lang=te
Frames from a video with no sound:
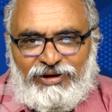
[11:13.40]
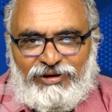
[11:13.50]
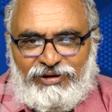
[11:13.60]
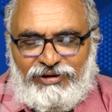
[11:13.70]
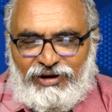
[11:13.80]

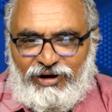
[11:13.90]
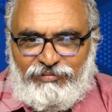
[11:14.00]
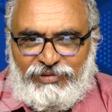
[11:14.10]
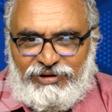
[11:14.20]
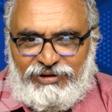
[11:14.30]
అంటే
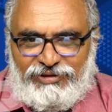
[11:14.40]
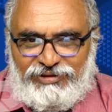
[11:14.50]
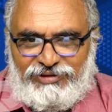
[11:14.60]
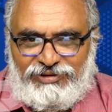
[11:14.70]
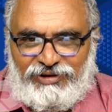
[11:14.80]
రామ్కి
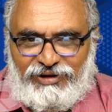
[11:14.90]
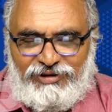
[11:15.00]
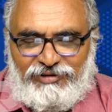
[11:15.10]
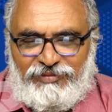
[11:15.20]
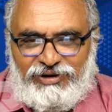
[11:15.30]
ఇది
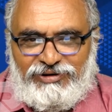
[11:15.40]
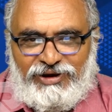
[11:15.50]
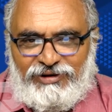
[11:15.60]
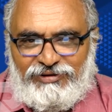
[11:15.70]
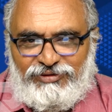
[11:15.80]
టైలర్ మేడ్
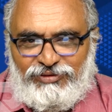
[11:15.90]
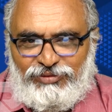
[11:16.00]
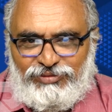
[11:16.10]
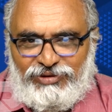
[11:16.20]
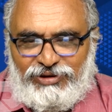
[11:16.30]
క్యారెక్టరు
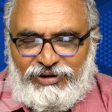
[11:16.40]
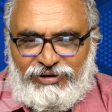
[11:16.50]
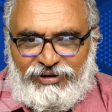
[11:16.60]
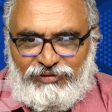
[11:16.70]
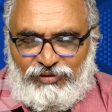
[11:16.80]

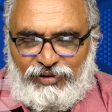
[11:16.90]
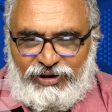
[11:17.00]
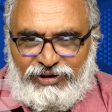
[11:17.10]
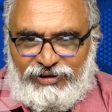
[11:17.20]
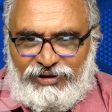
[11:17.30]
ఒక
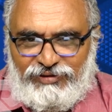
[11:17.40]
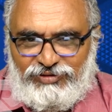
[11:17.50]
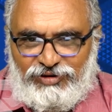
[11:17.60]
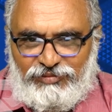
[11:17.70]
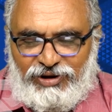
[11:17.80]
రకంగా ఈ
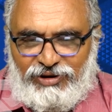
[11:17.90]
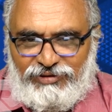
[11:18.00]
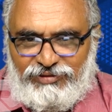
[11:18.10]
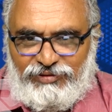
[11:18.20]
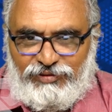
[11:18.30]
సినిమా
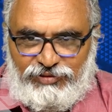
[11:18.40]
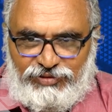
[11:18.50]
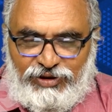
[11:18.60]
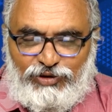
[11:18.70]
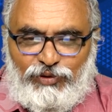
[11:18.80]

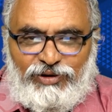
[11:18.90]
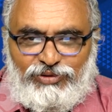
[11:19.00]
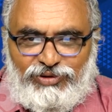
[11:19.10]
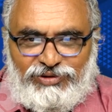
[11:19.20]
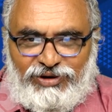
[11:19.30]
సీక్వెల్
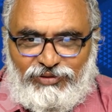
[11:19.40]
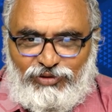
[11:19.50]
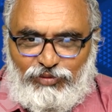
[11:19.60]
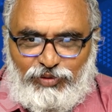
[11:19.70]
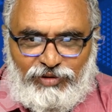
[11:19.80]
ఉంటుందని కూడా
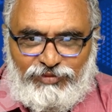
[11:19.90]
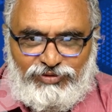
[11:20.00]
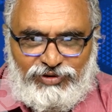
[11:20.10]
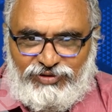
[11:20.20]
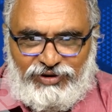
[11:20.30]
ఒక ప్రామిస్
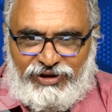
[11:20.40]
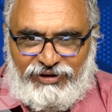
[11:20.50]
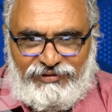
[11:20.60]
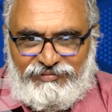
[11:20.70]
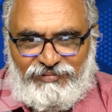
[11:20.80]
చేశాడు ఆయన